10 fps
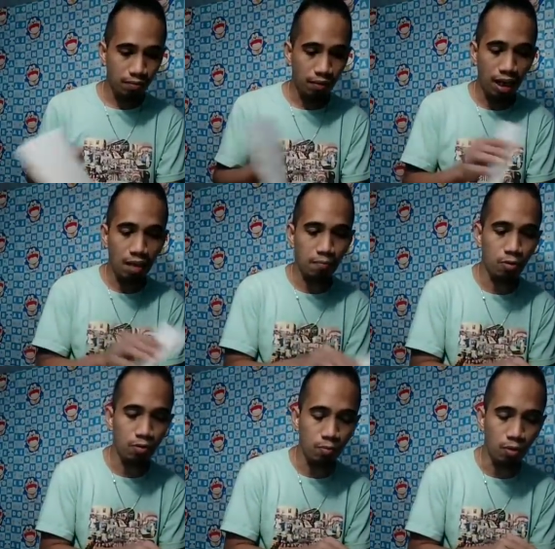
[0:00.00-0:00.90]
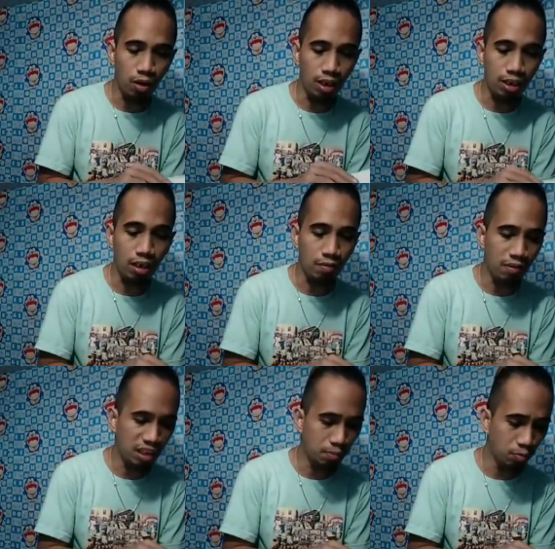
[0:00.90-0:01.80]
parapol po at God
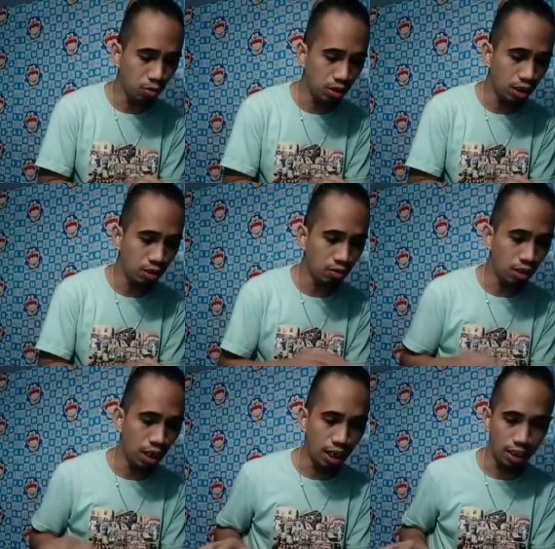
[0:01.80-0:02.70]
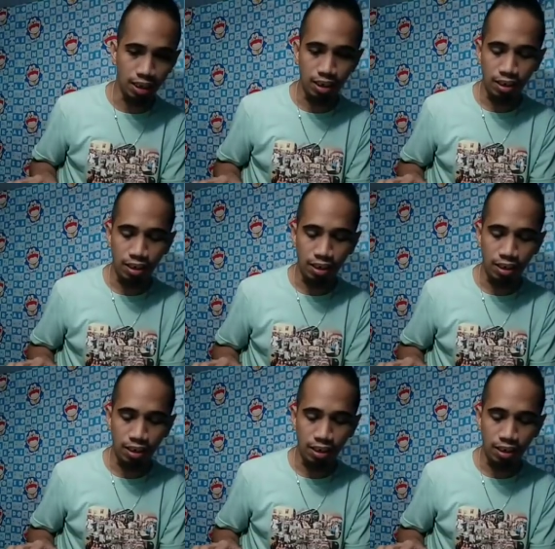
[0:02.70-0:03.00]
bless po sa inyong lahat.